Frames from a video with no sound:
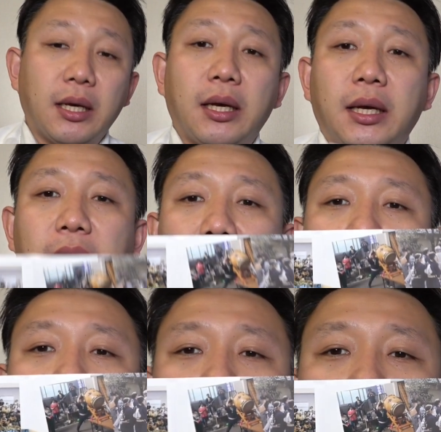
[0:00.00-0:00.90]

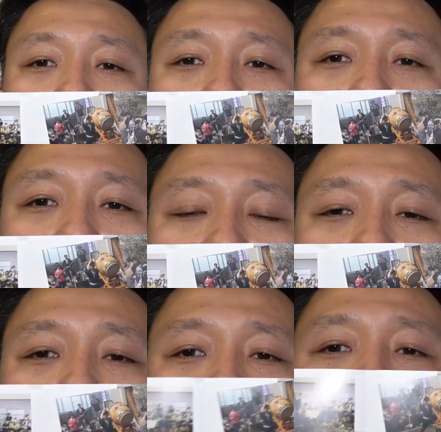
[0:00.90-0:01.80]
えー、こちらの方
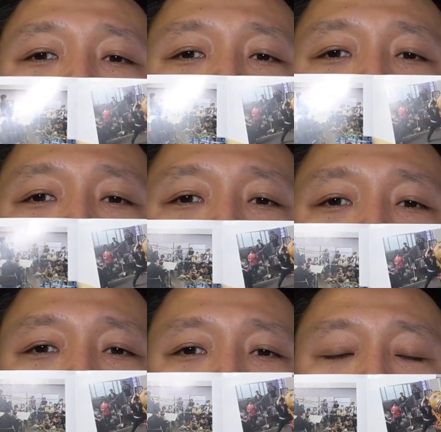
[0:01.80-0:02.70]
に掲載
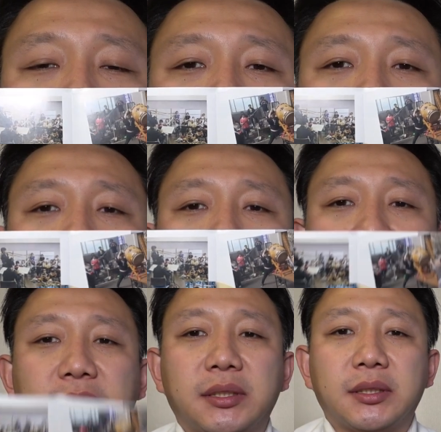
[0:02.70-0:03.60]
をされており
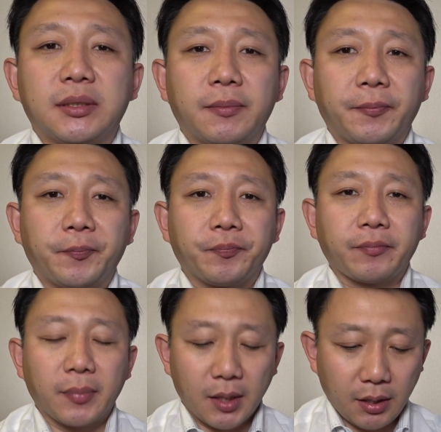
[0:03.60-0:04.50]
ます
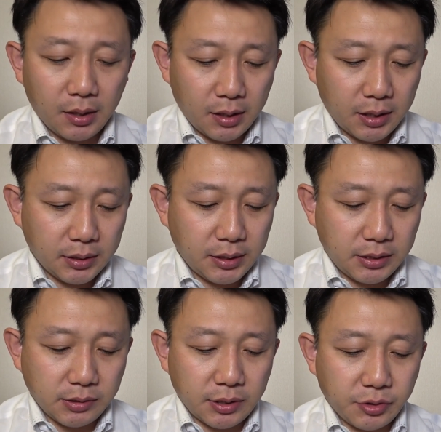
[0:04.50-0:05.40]

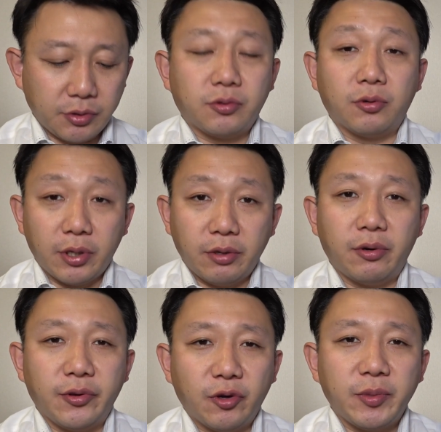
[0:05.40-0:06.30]
ですのでちょっとこれ
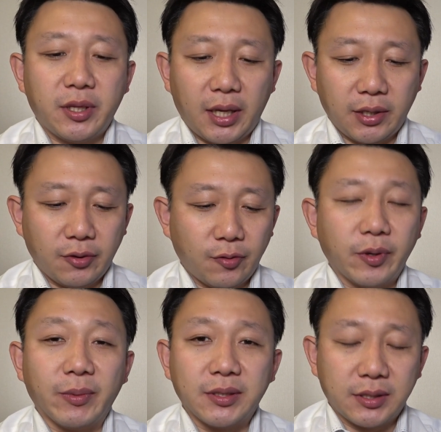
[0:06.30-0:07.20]
を読みたいと思いま